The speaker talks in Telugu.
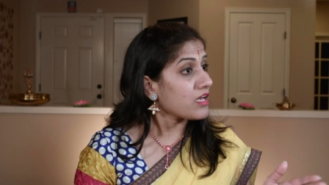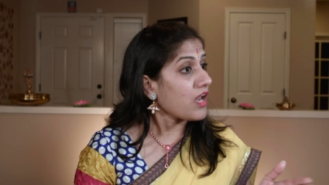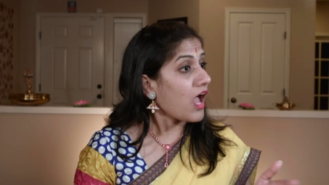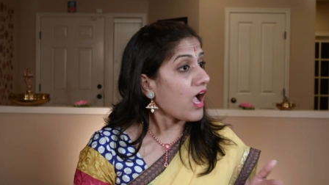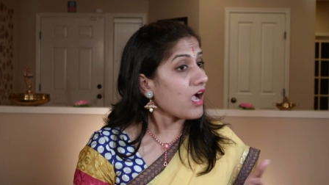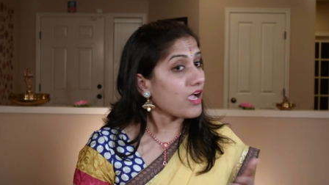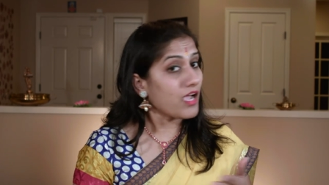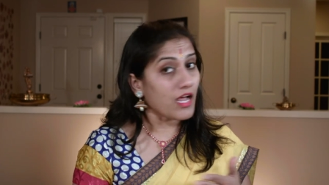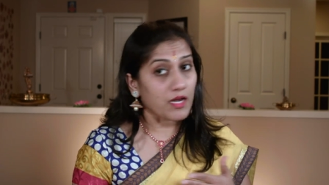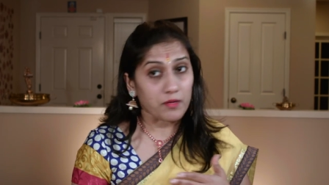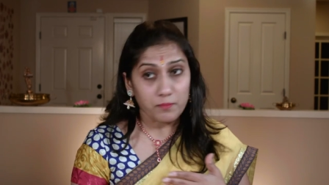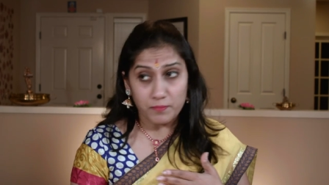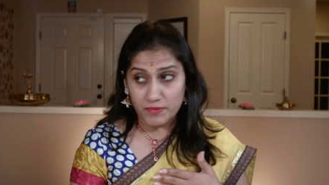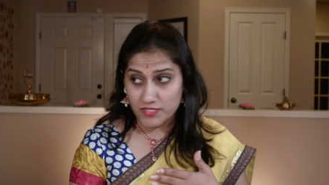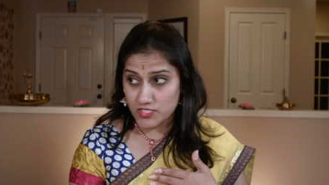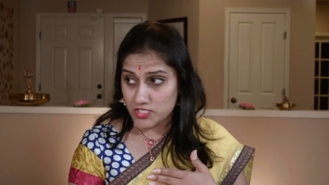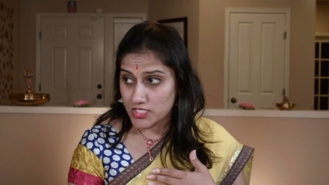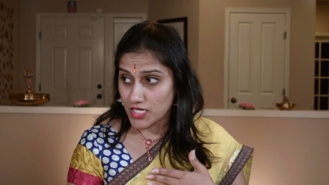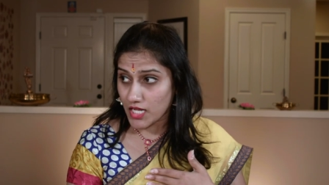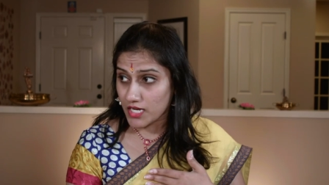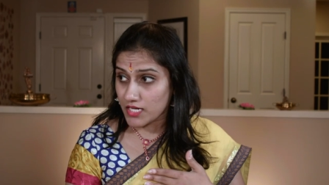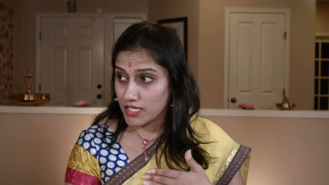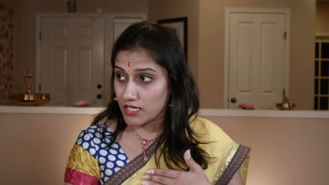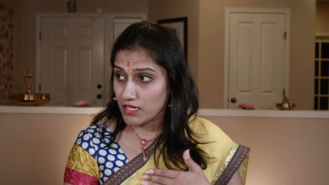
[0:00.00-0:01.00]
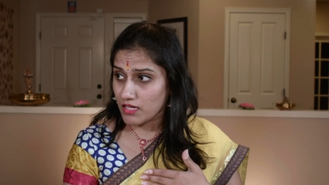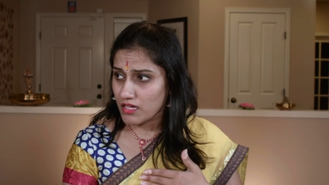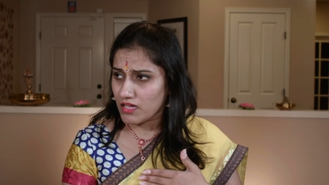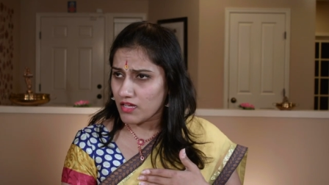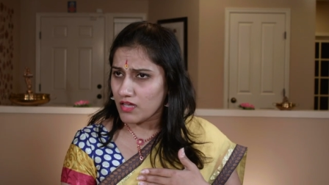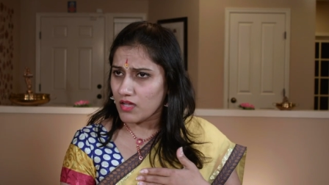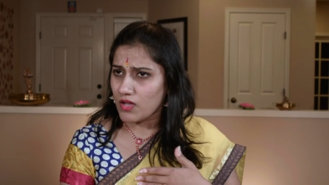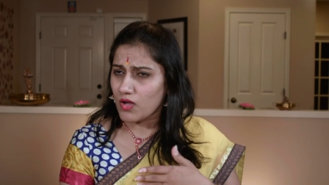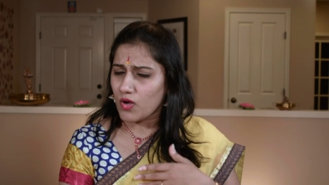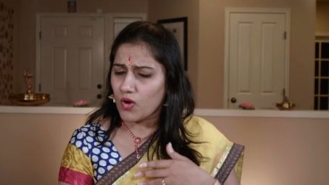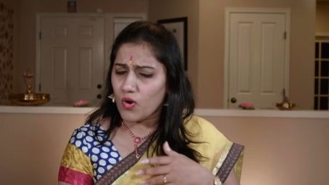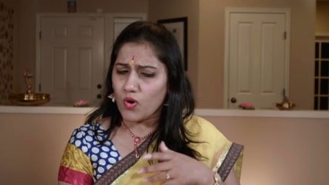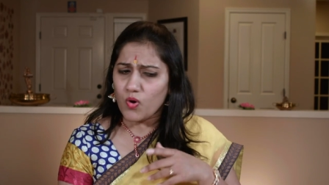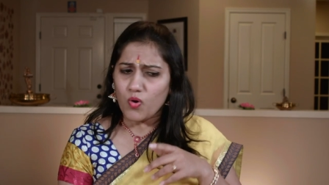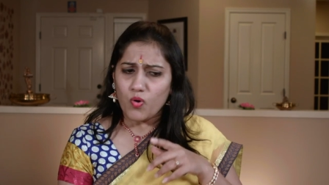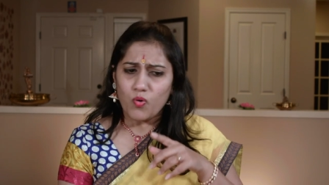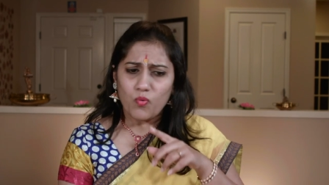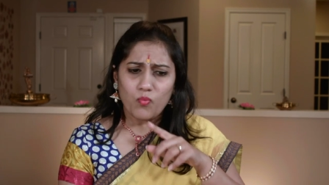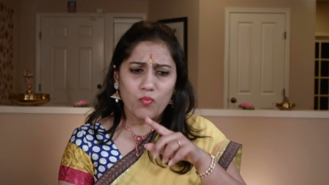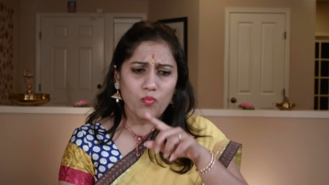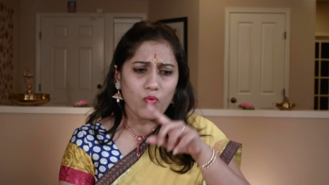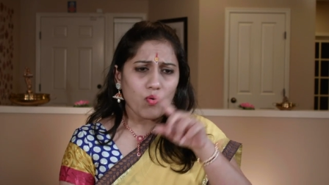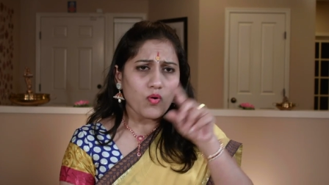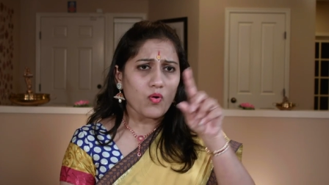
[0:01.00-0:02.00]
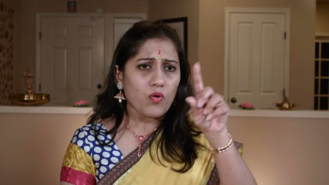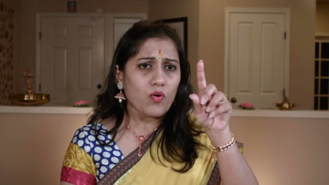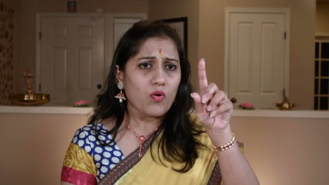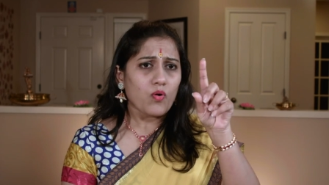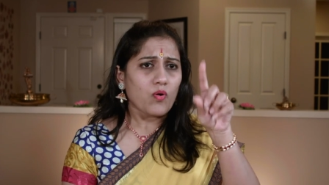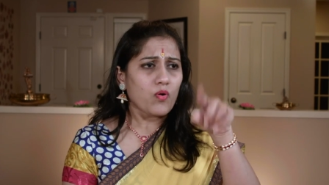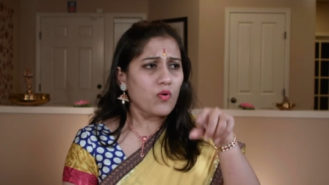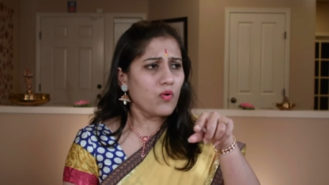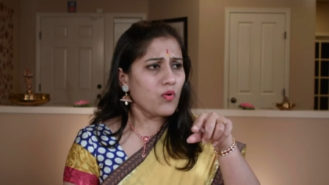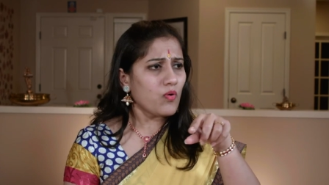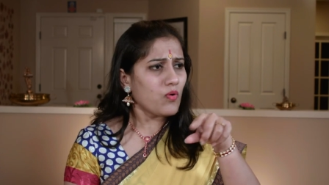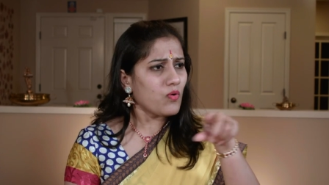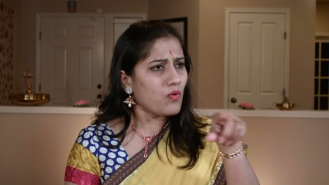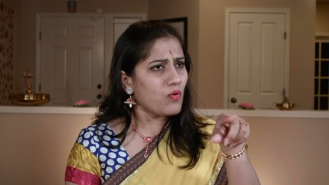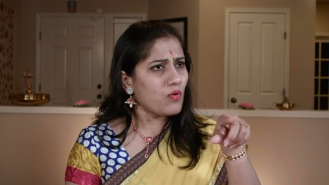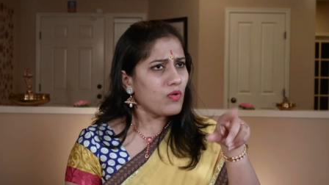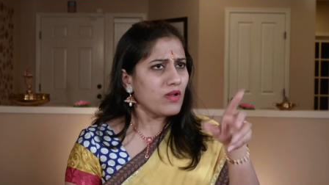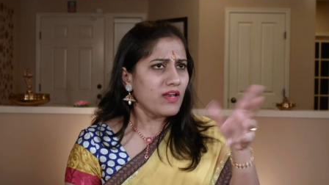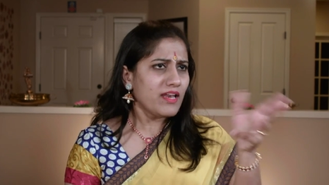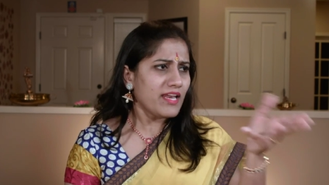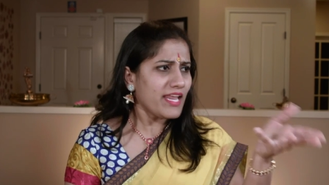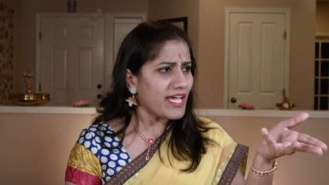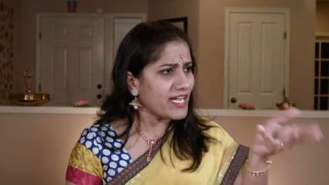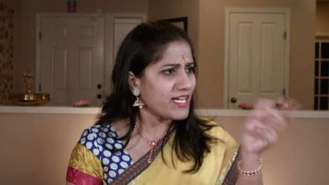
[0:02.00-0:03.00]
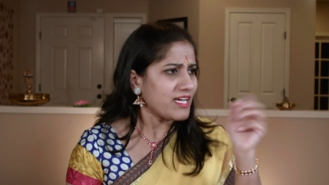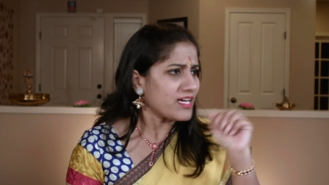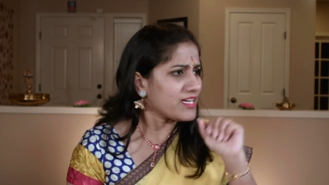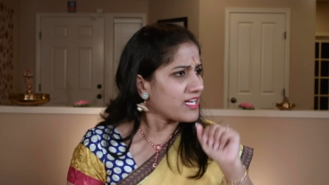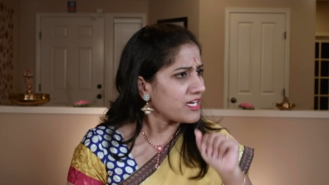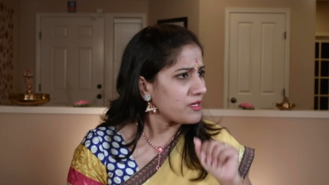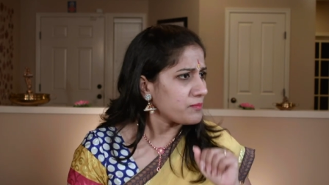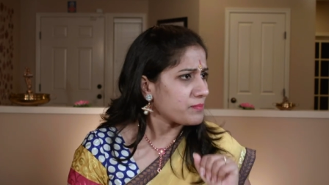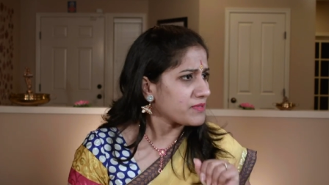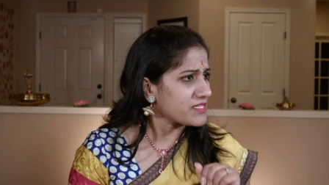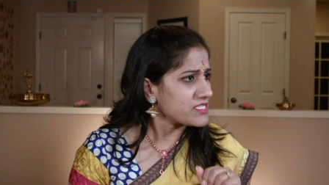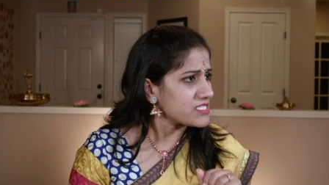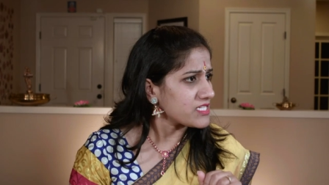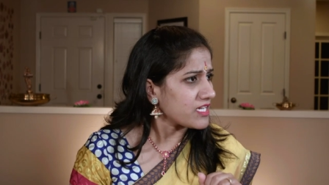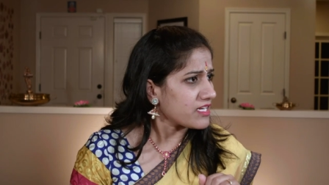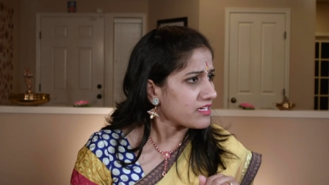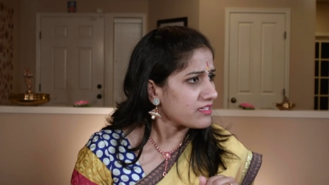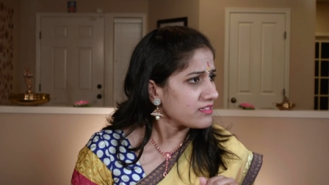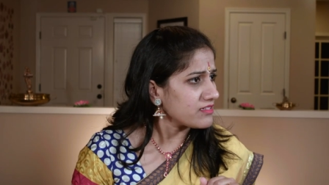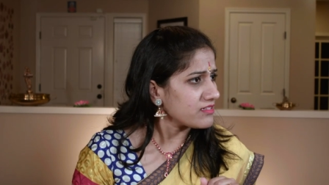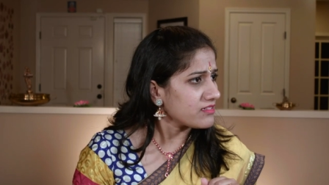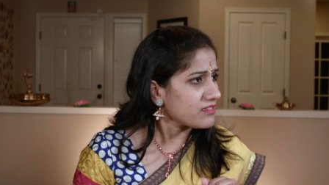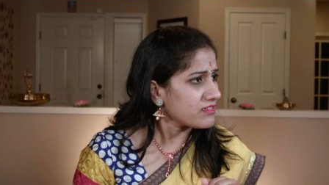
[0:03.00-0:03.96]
నాకు అనిపించాలి ఓ లెక్క కనిపించాలి